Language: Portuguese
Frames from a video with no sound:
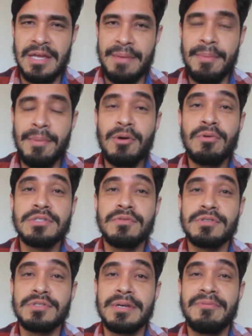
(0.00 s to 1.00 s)
Mesma coisa de
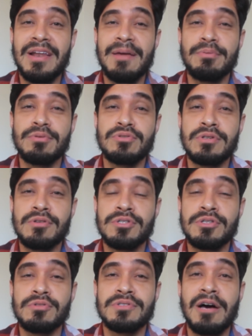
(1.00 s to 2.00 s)
você falar para os outros que o
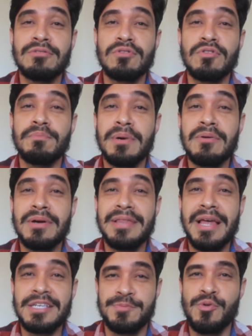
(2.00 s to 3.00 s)
seu saldo no banco é
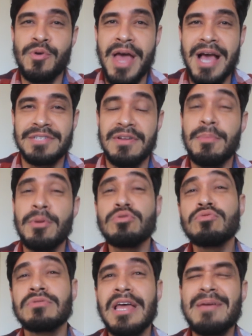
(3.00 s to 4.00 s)
10 mil reais. Fala, mas eu
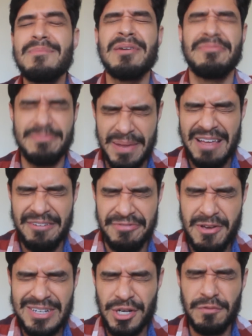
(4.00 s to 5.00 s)
não tenho, mas pela
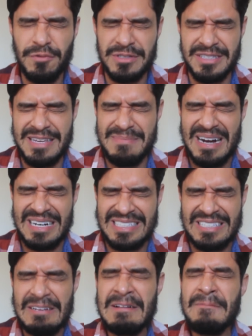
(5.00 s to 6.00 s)
fé eu acho que eu vou ter,
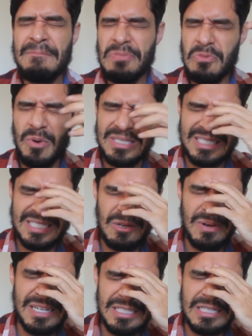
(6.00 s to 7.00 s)
Márcia. Nossa, eu
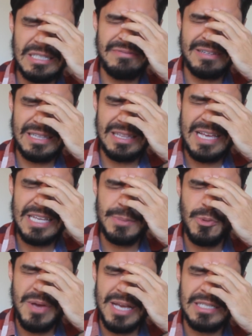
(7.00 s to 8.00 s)
acredito que vai ter 10
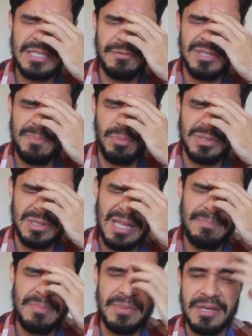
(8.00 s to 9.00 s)
mil reais que vão depositar
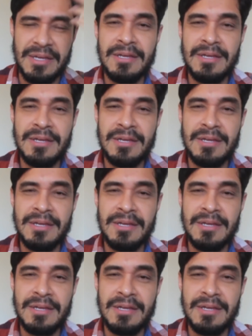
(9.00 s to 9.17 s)
para mim.